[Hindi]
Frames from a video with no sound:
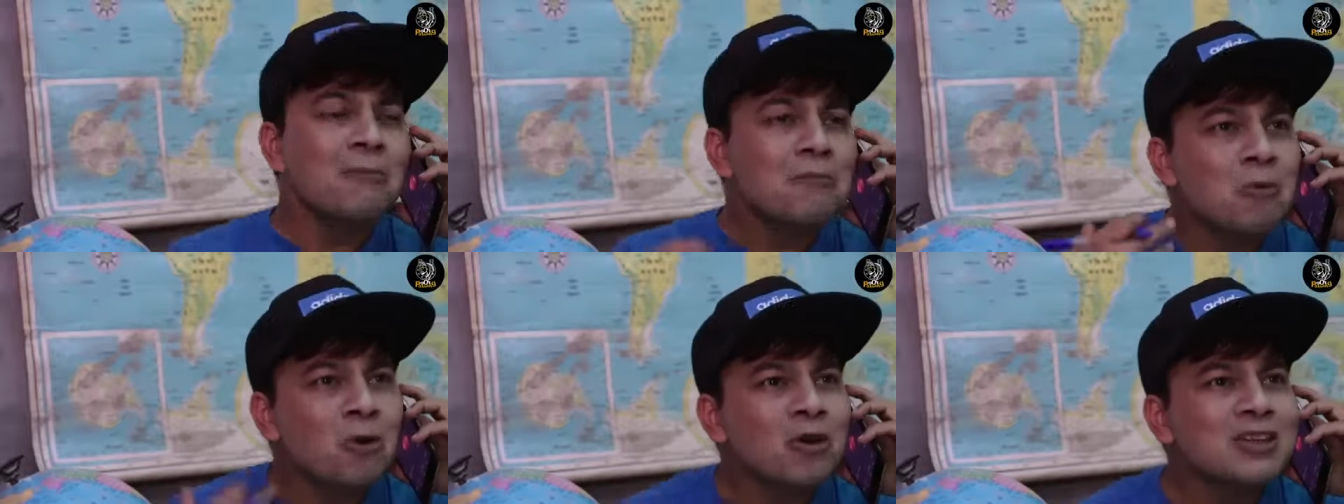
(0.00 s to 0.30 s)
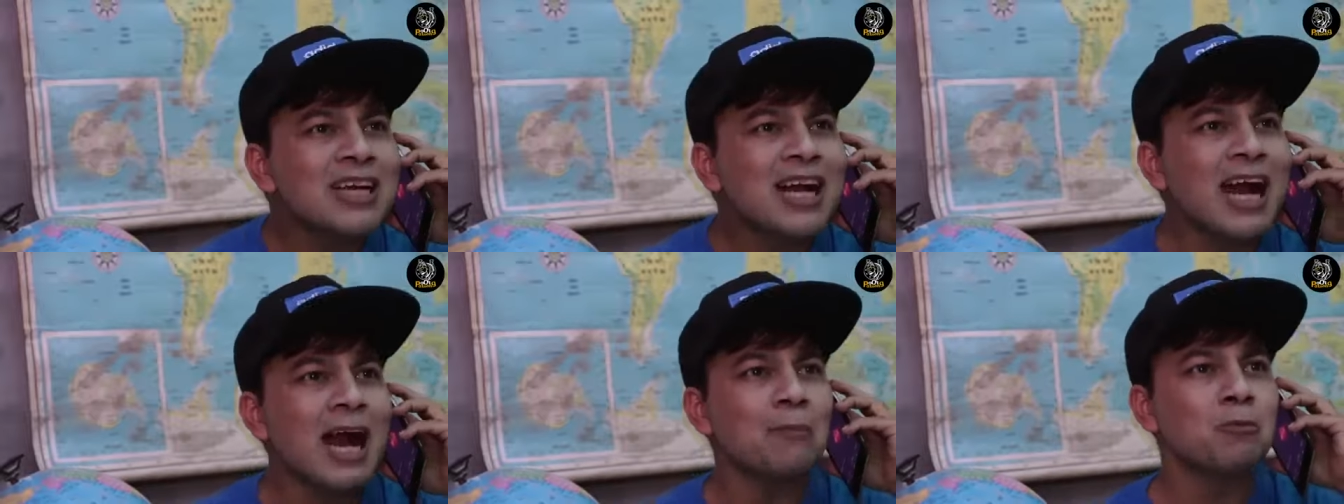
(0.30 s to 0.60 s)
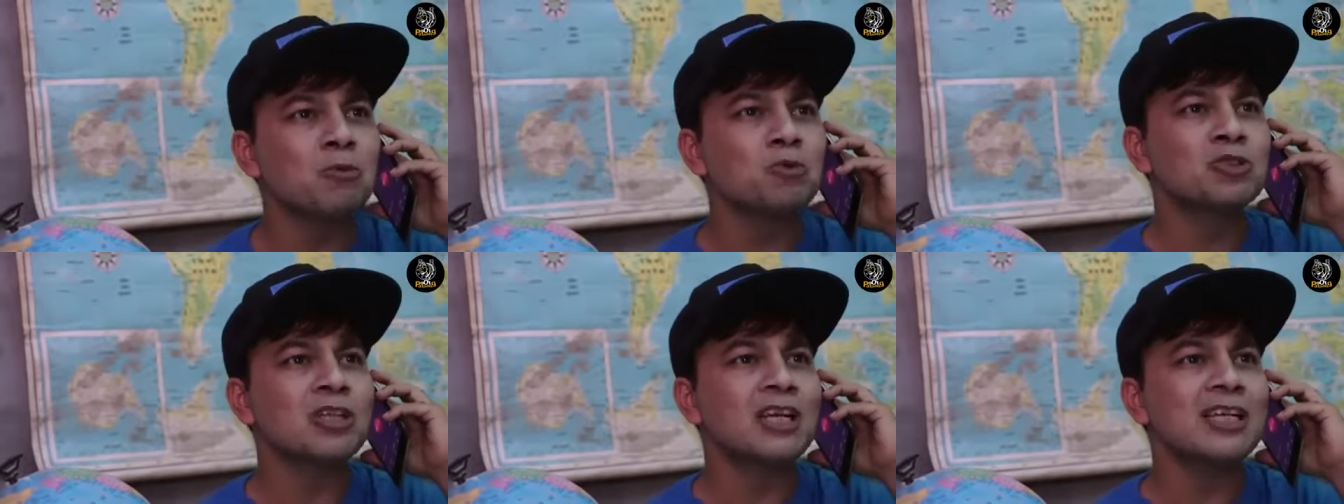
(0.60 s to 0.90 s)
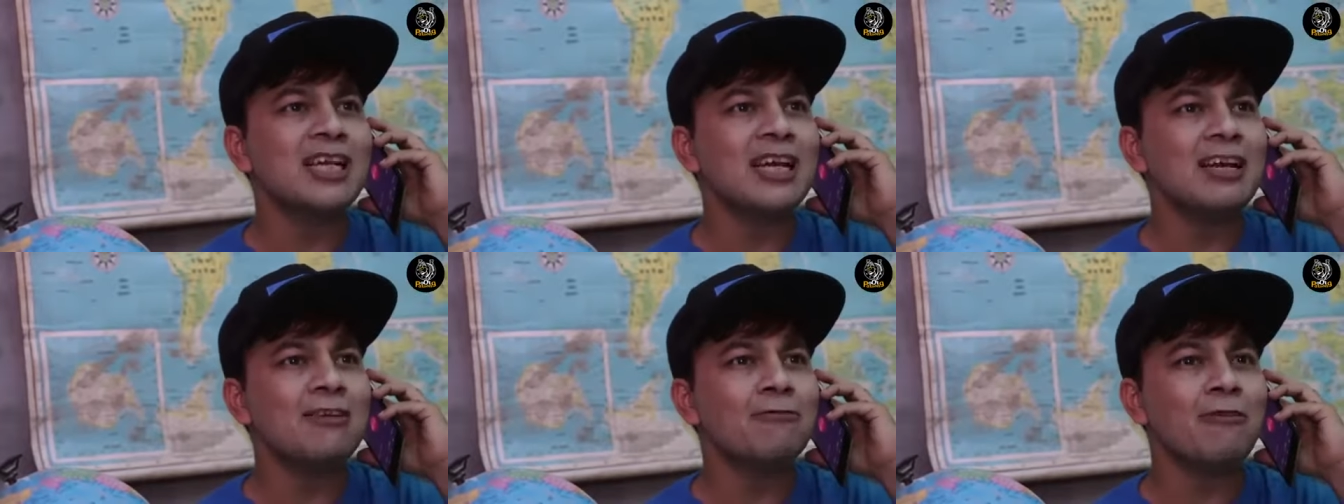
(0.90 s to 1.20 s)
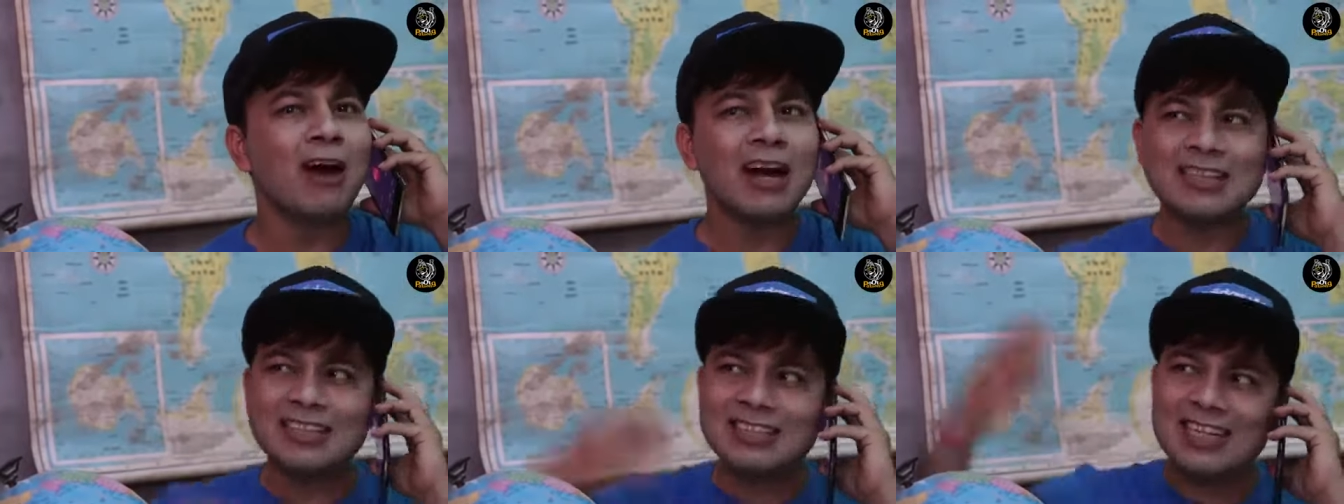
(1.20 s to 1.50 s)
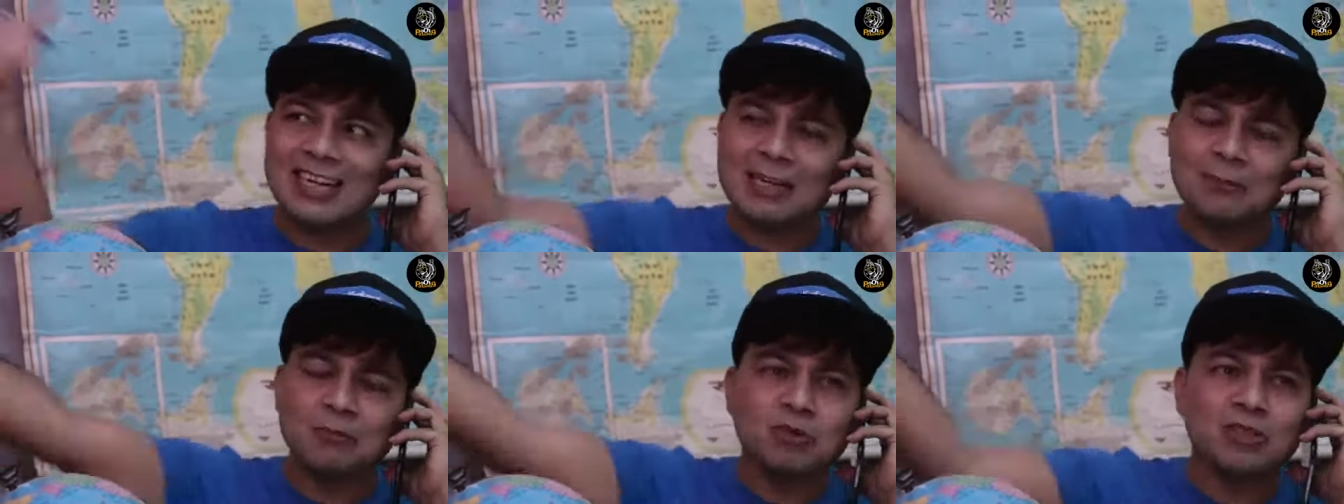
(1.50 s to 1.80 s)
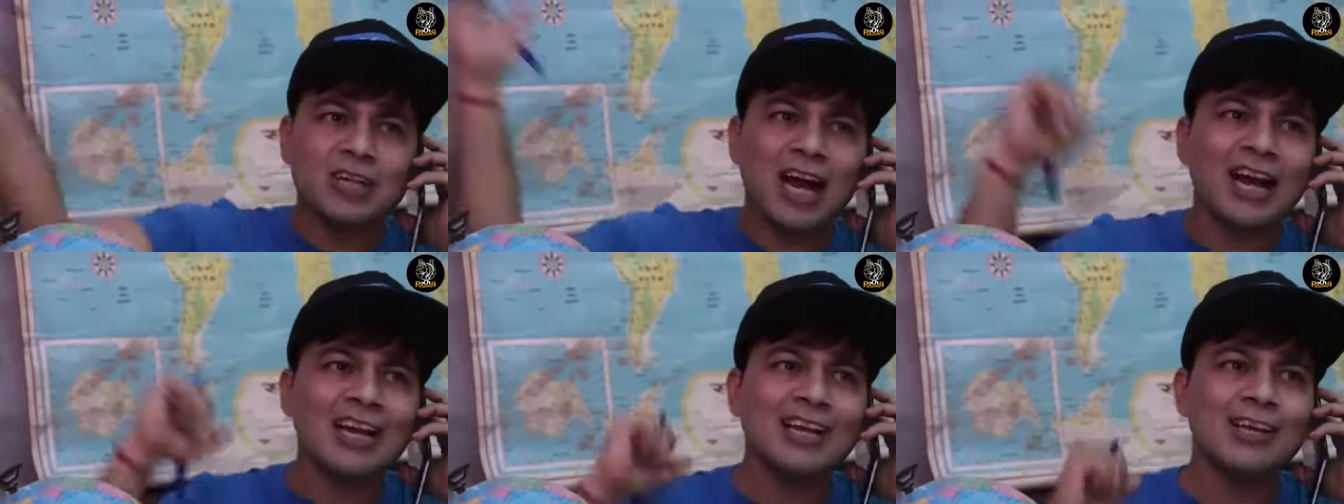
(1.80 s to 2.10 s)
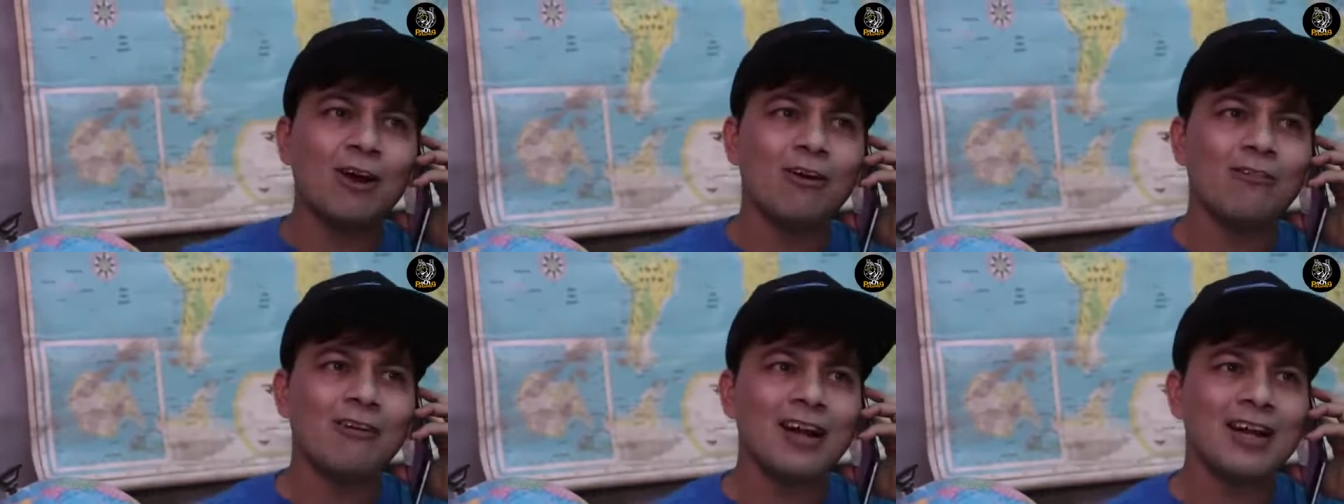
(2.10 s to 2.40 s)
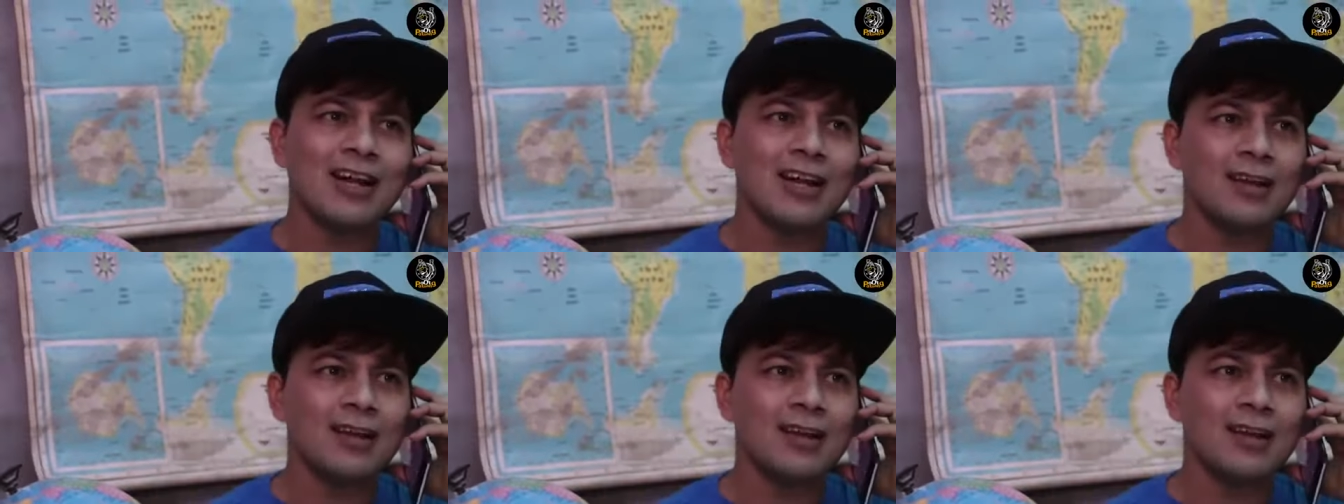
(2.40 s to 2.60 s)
अरे मोते कहा पूछ रही है वहां तो जाके पूछ कहा लिखा हुआ